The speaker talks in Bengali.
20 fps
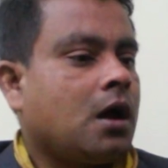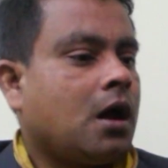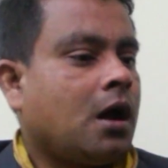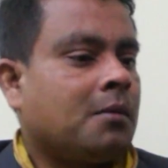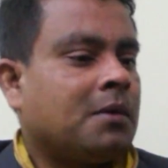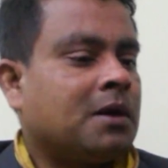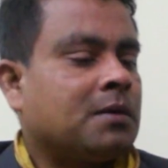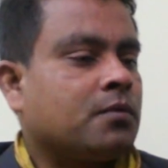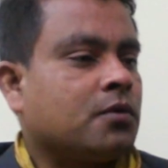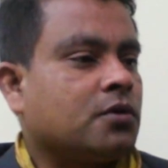
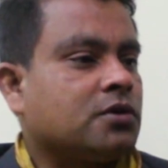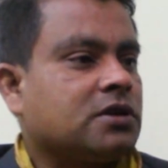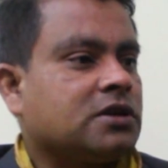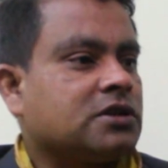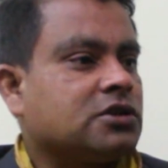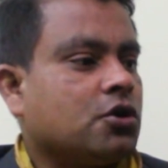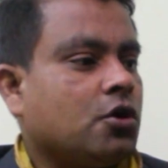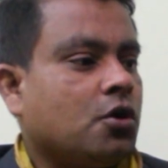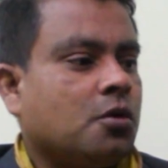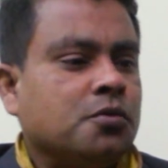আমার
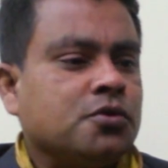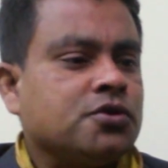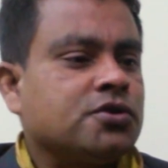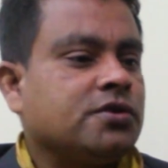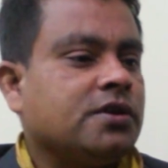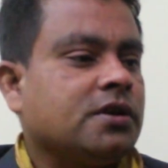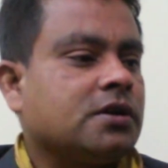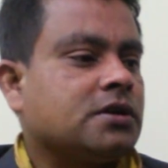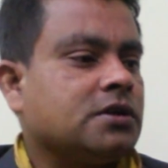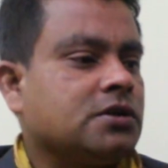প্রত্যাশা
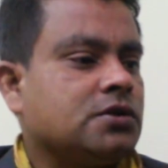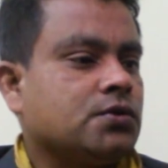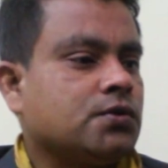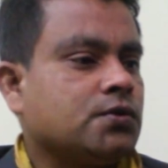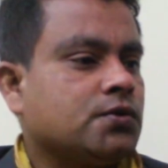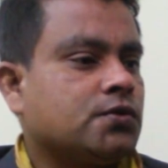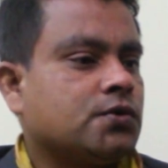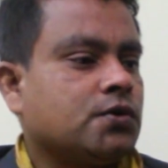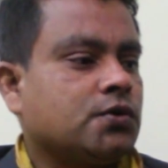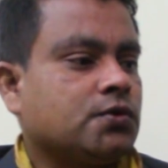অবশ্যই একটি
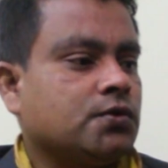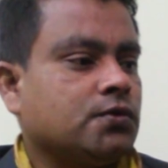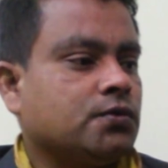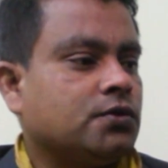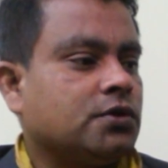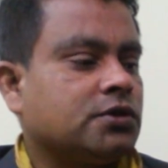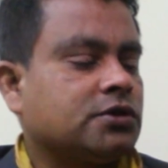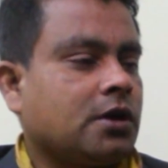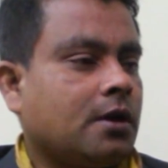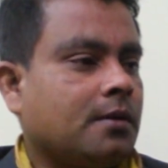সুস্থ
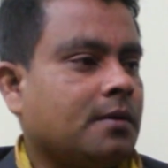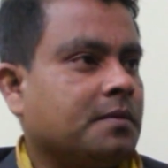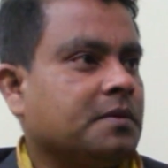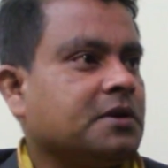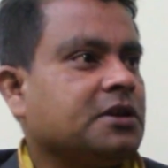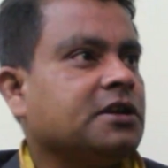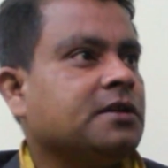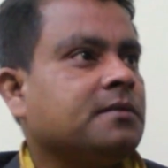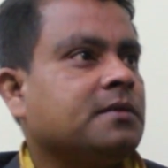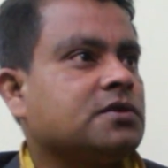সুন্দর স্বাভাবিক
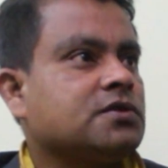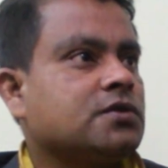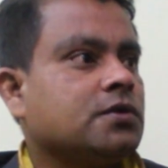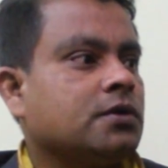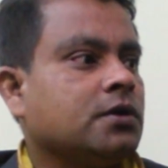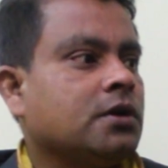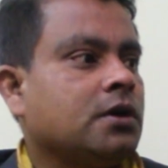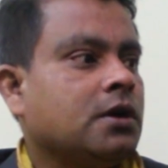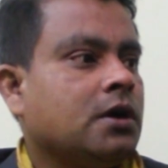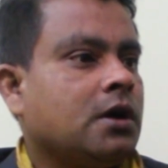নির্বাচন
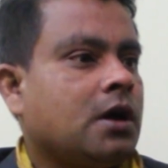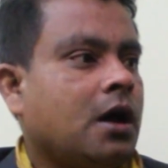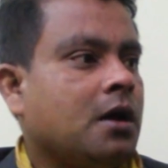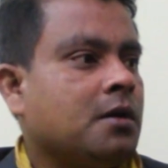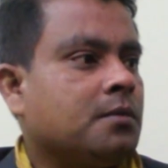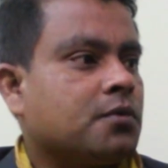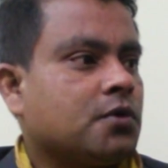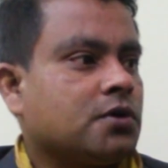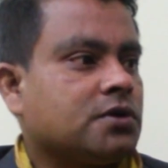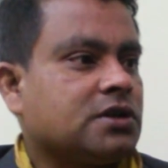আমি
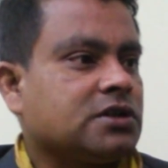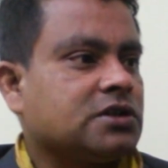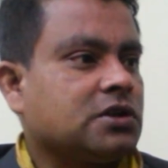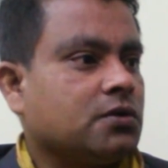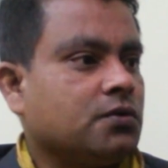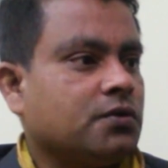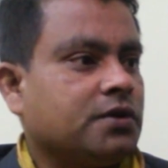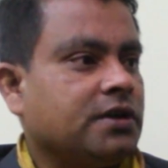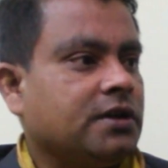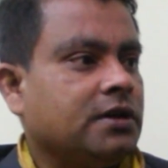প্রত্যাশা
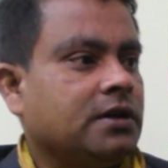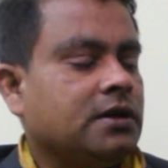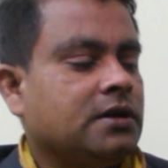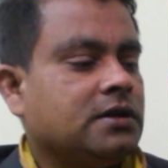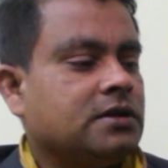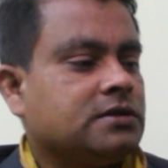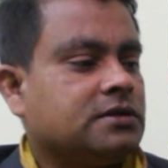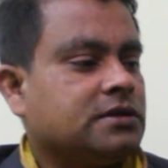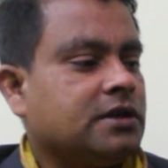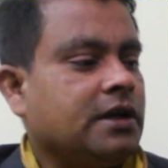করি
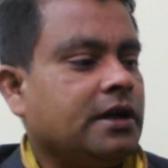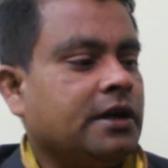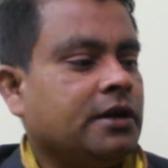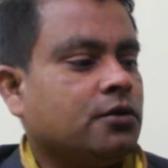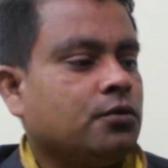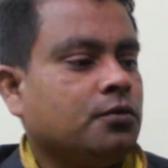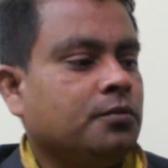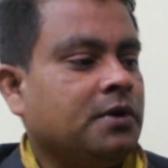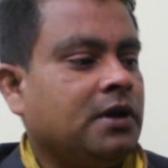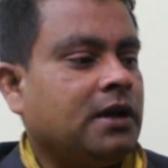যে এই
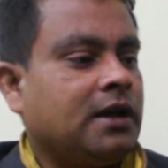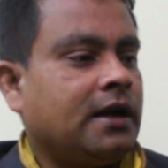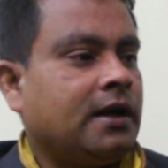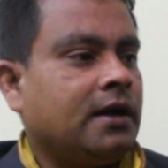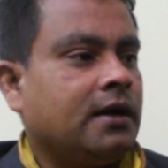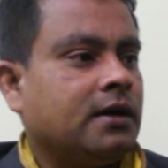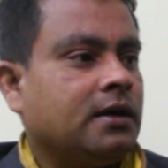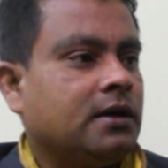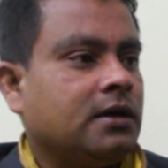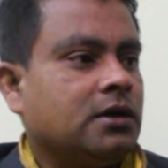কুমিল্লা
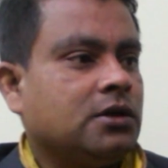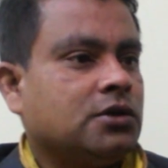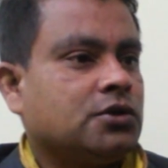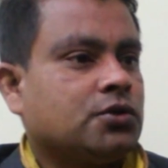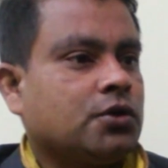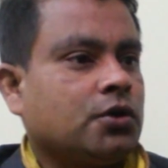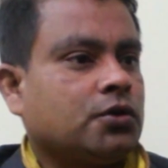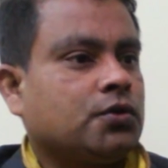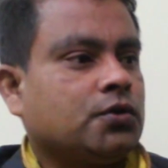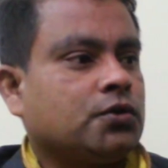
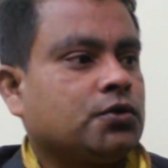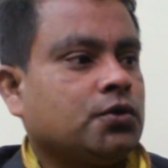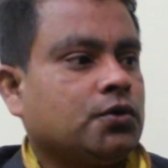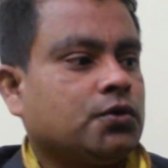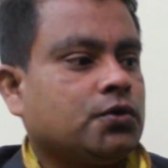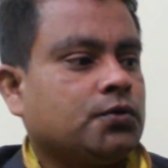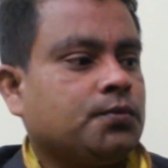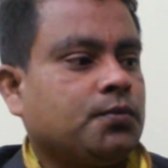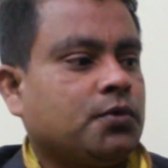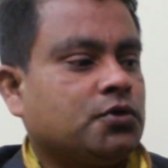শত
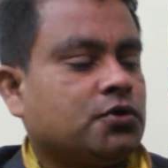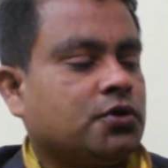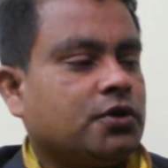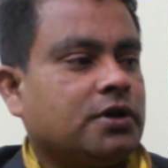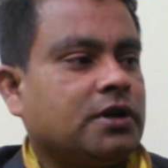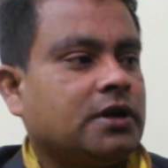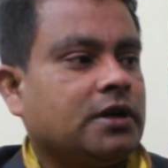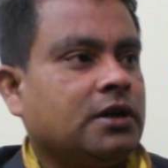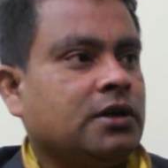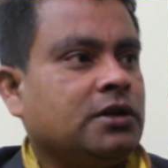শত
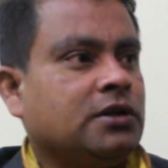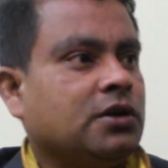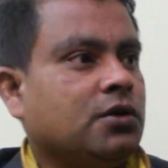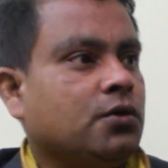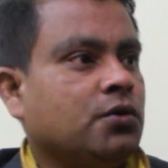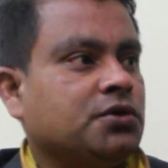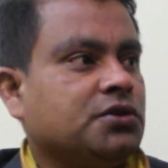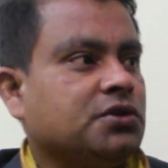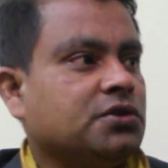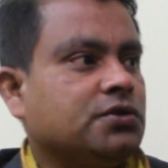বছরের এই
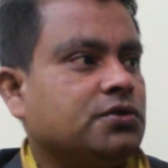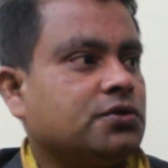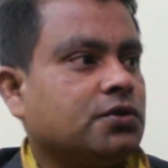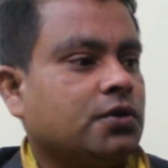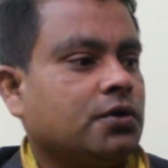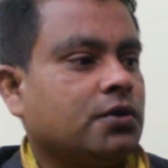ঐতিহ্য